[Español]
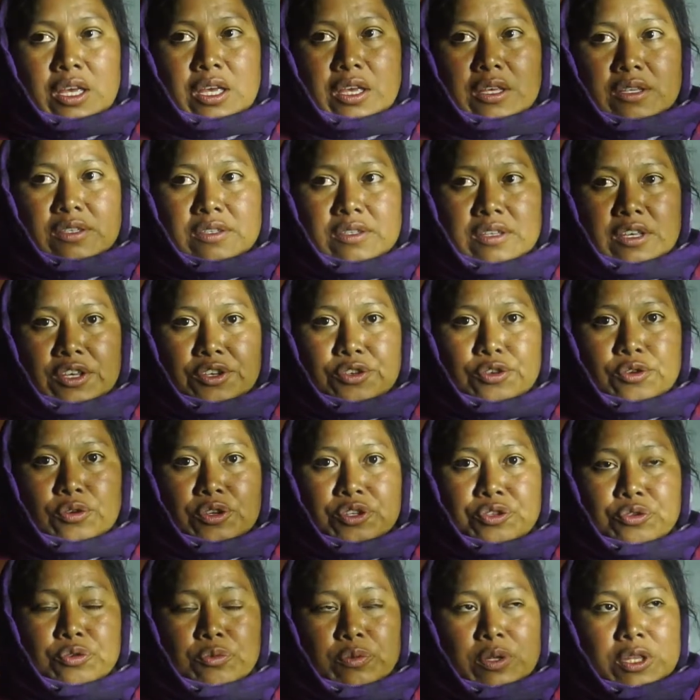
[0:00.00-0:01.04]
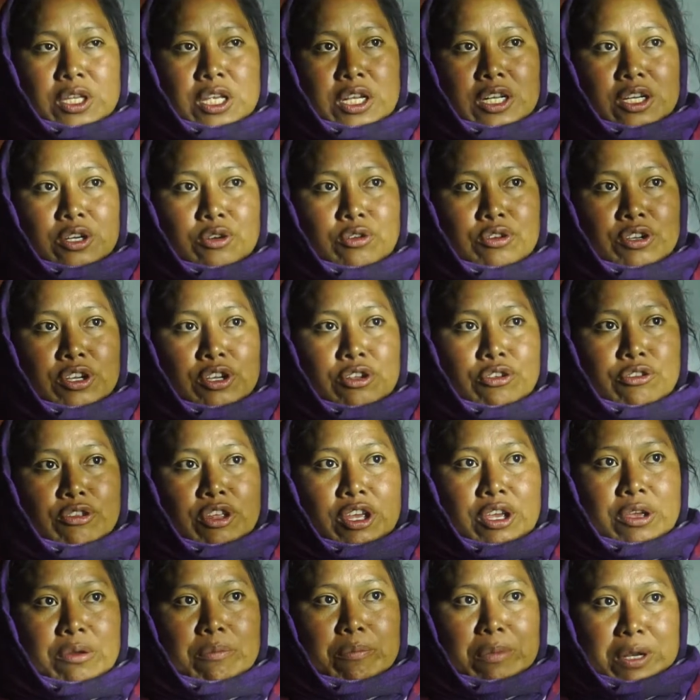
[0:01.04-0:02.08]
Este, yo estuve en el recorrido
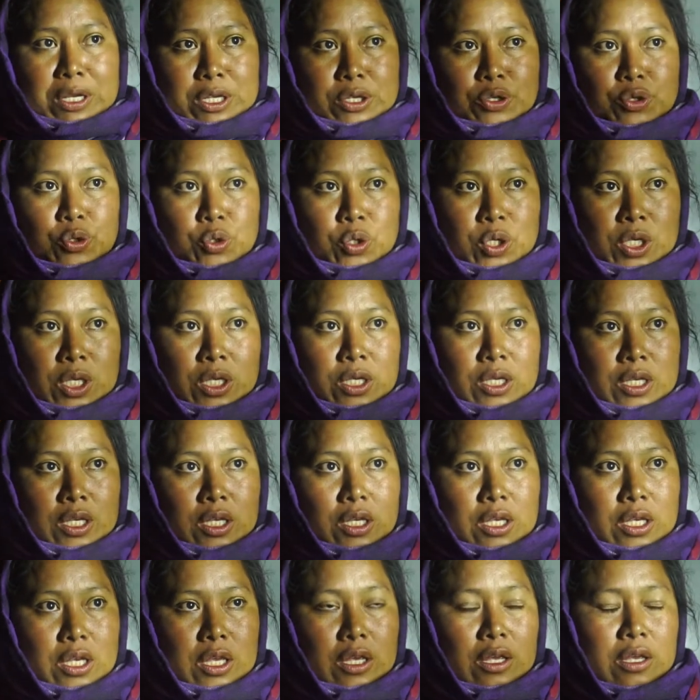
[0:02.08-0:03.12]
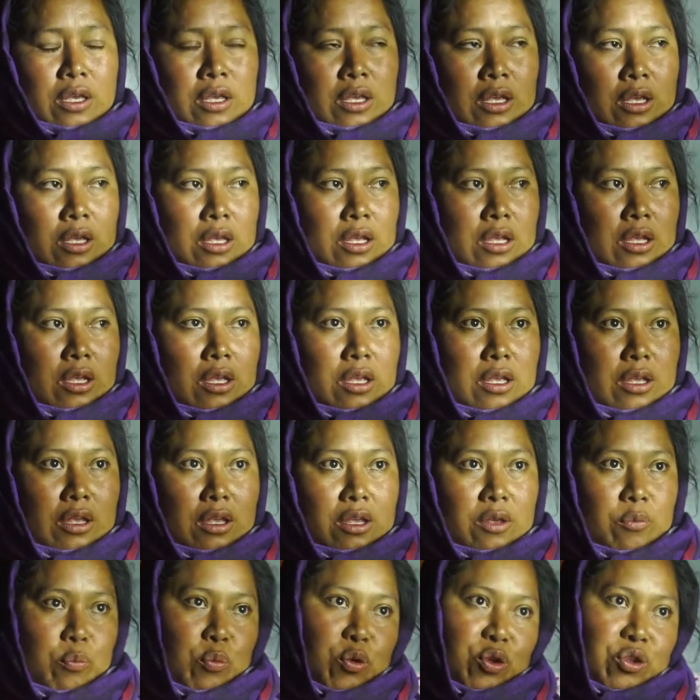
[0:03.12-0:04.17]
de Marichuy
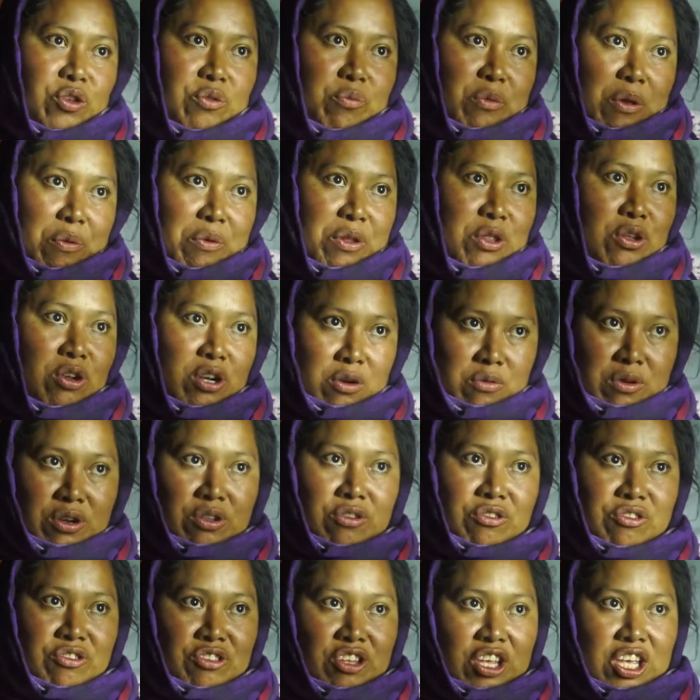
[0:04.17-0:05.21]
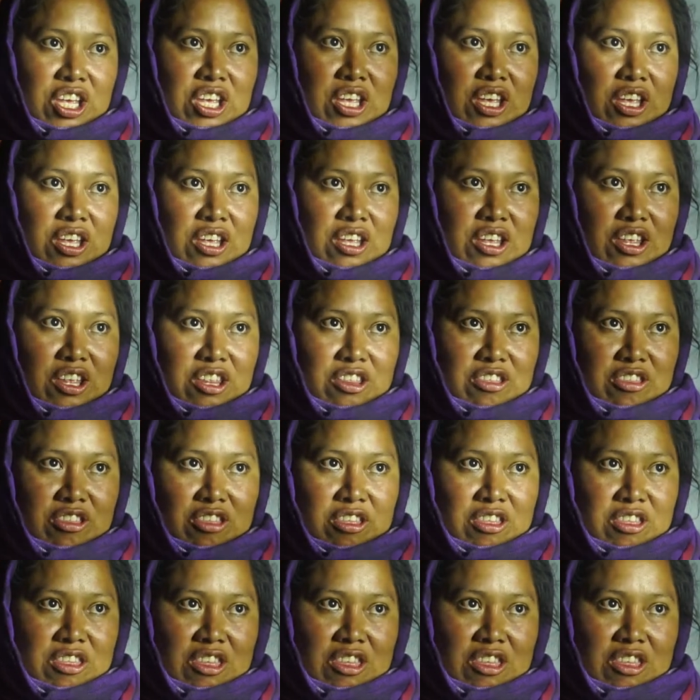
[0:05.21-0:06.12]
y, pues me vino recuerdos de,